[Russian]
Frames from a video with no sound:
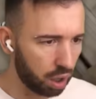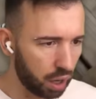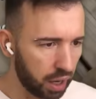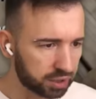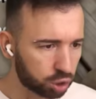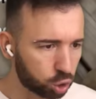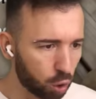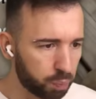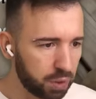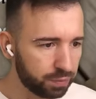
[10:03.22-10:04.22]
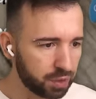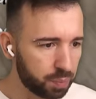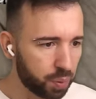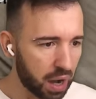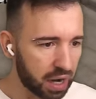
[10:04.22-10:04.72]
А, это топливный
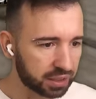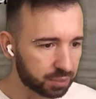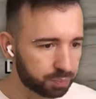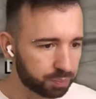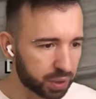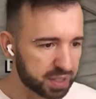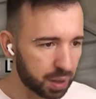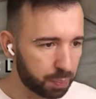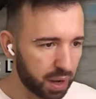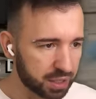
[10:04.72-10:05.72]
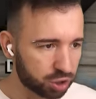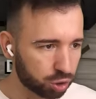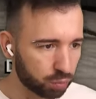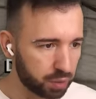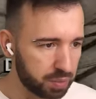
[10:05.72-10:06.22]
бак, это про запас, чтобы